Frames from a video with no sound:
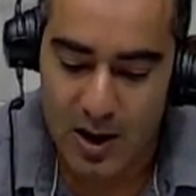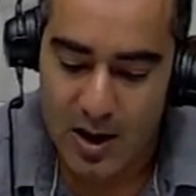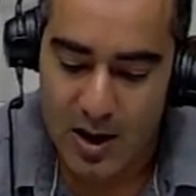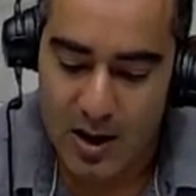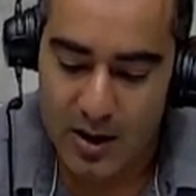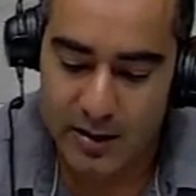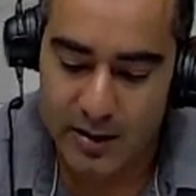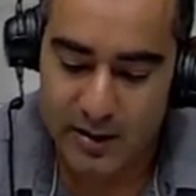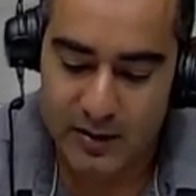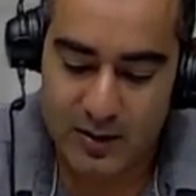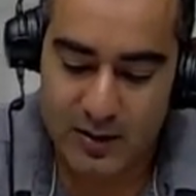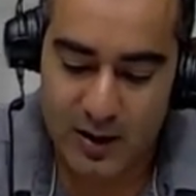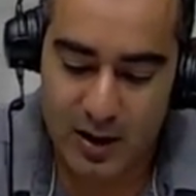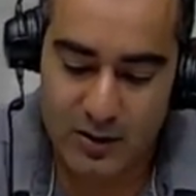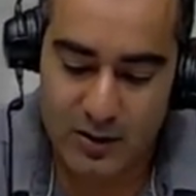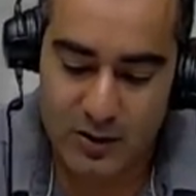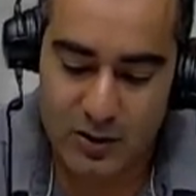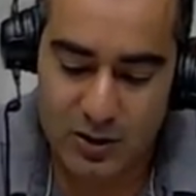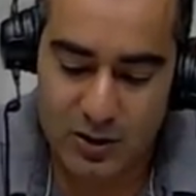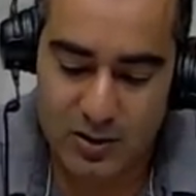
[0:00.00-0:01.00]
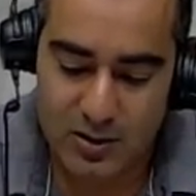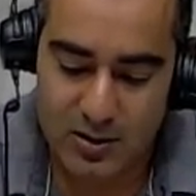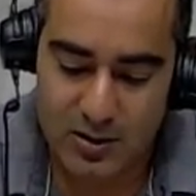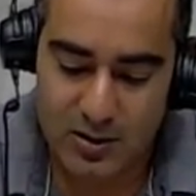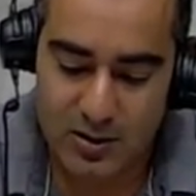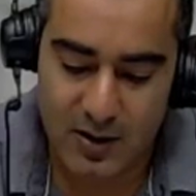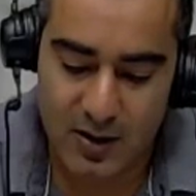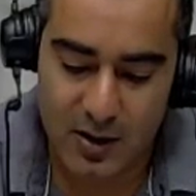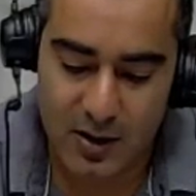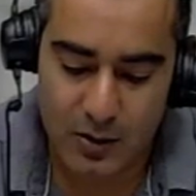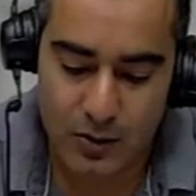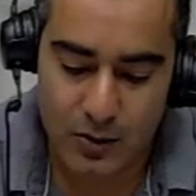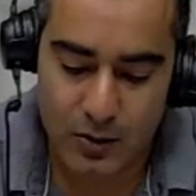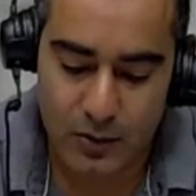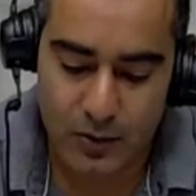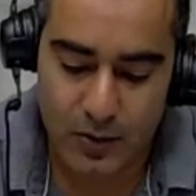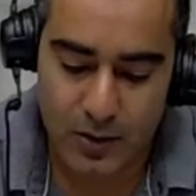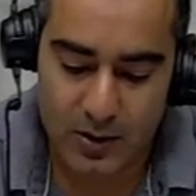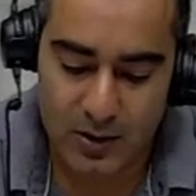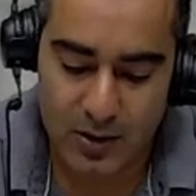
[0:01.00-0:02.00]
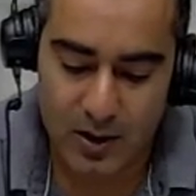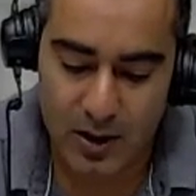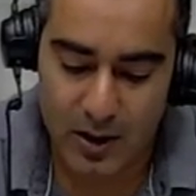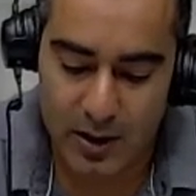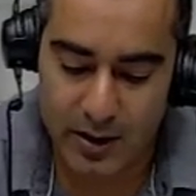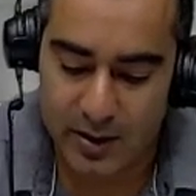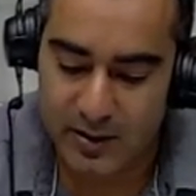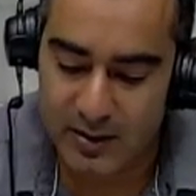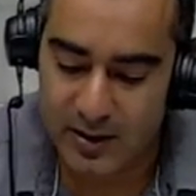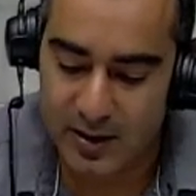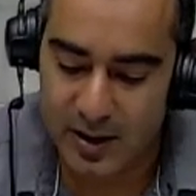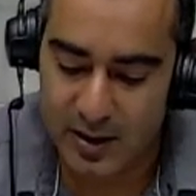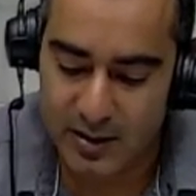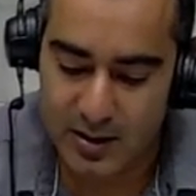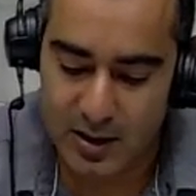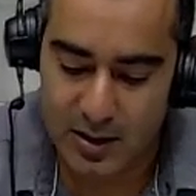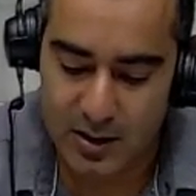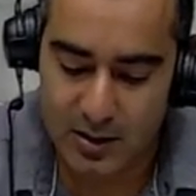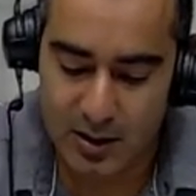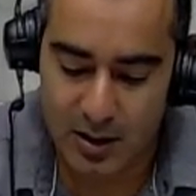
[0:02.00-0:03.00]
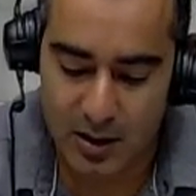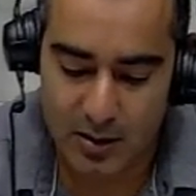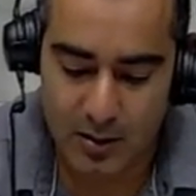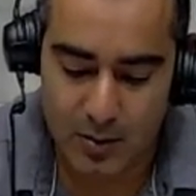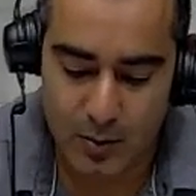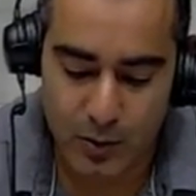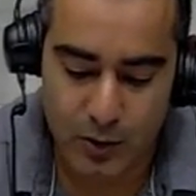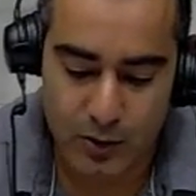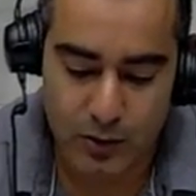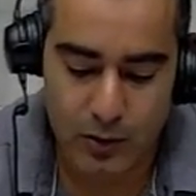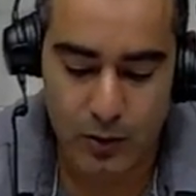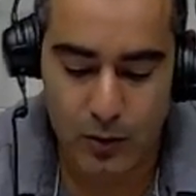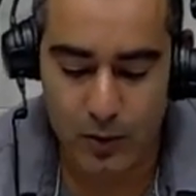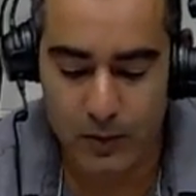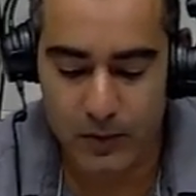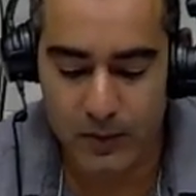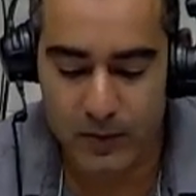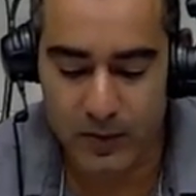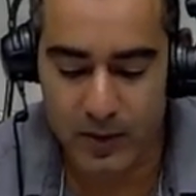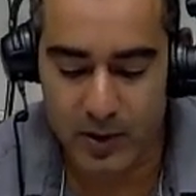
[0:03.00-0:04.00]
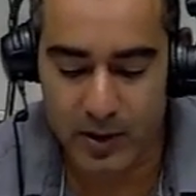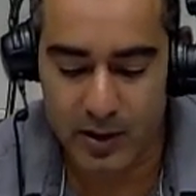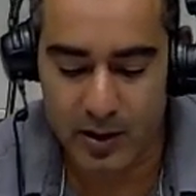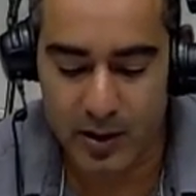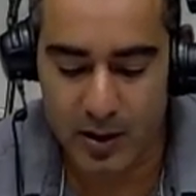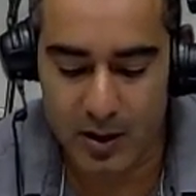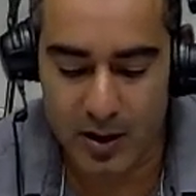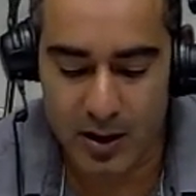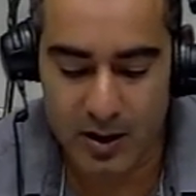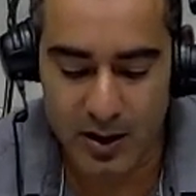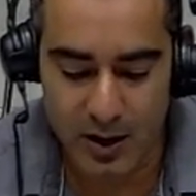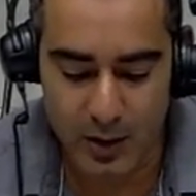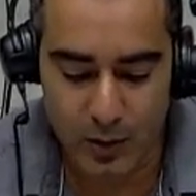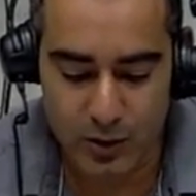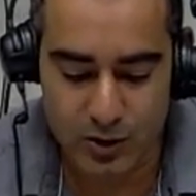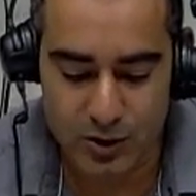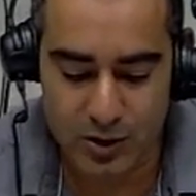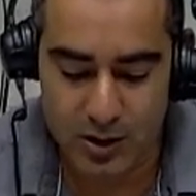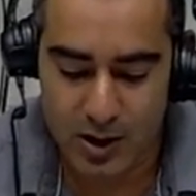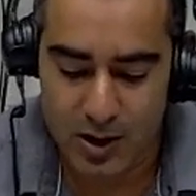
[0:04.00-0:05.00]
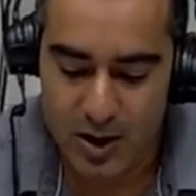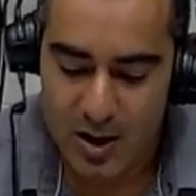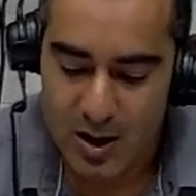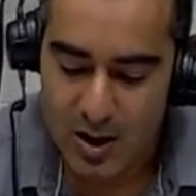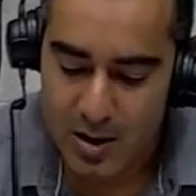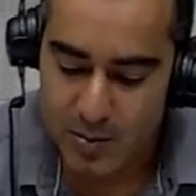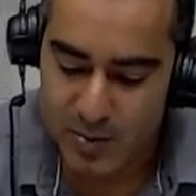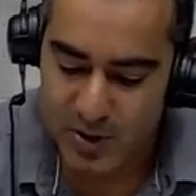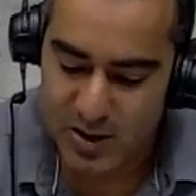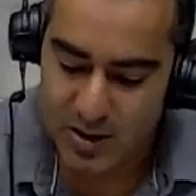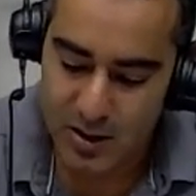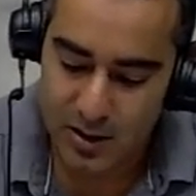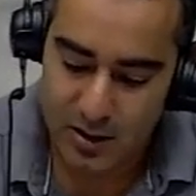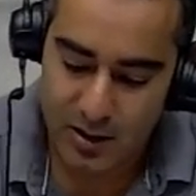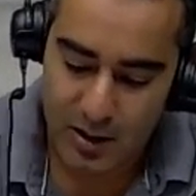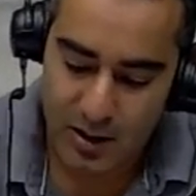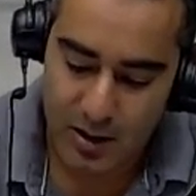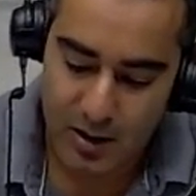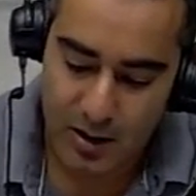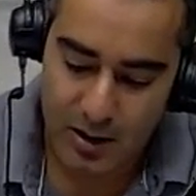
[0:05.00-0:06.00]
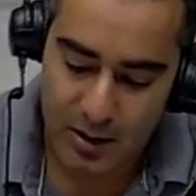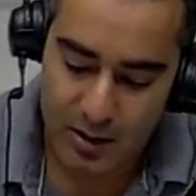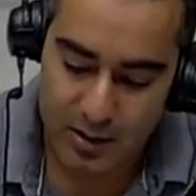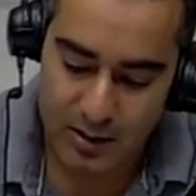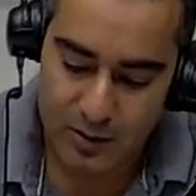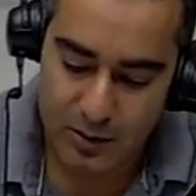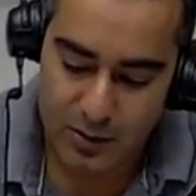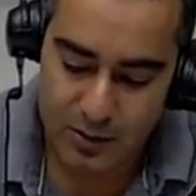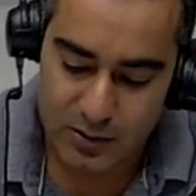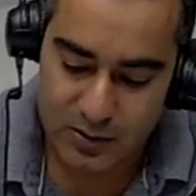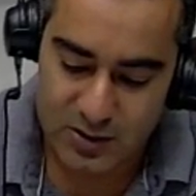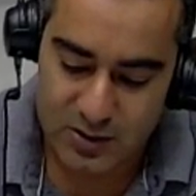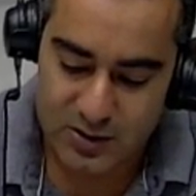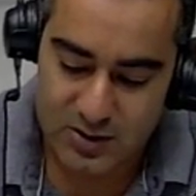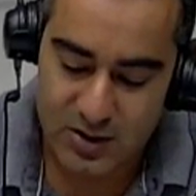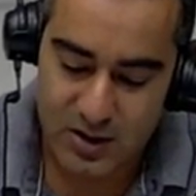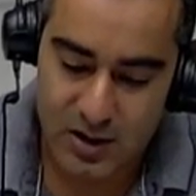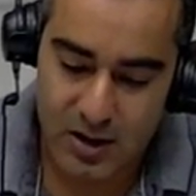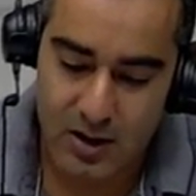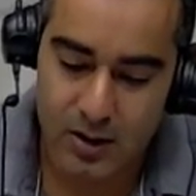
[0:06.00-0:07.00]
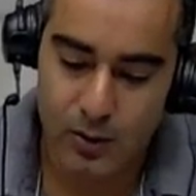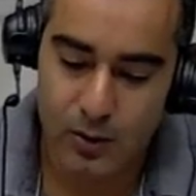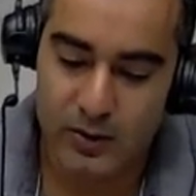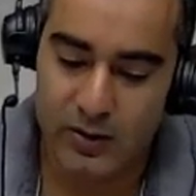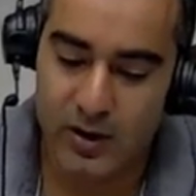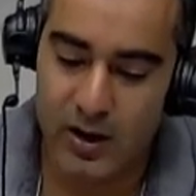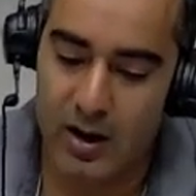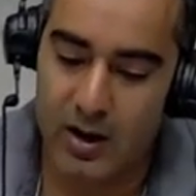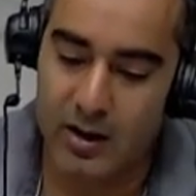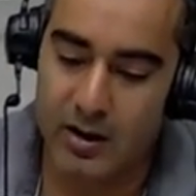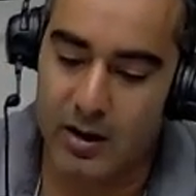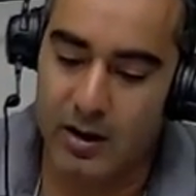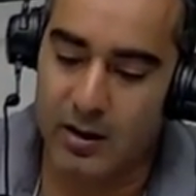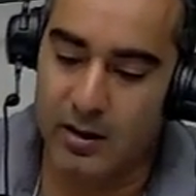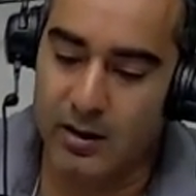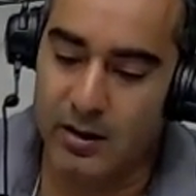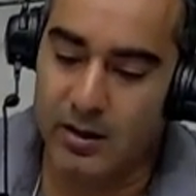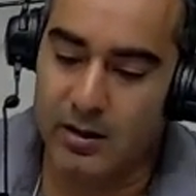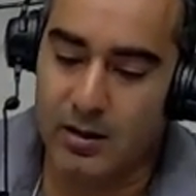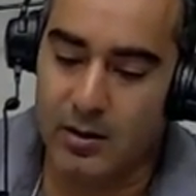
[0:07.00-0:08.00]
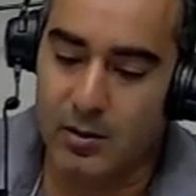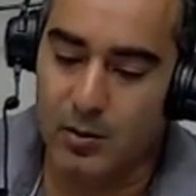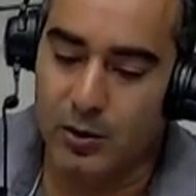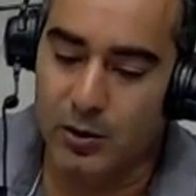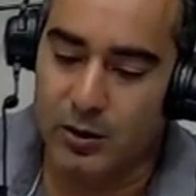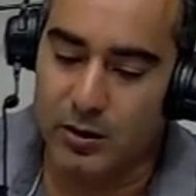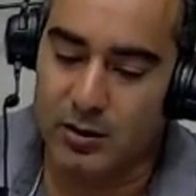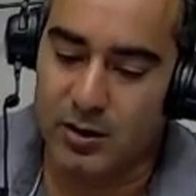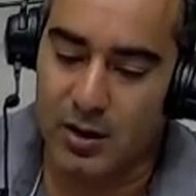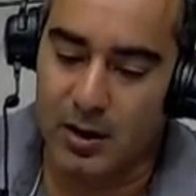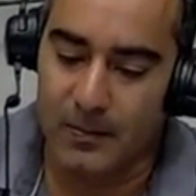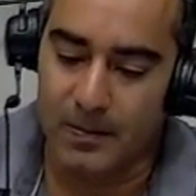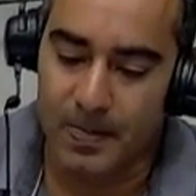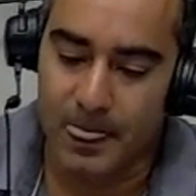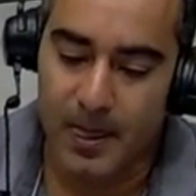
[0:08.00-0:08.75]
الاستراتيجية نتزاير سوفر نلغى التي لندا قد اتمورت يوفر أن يحوجن مثل نغ دو زنزي الوزغار نطمرت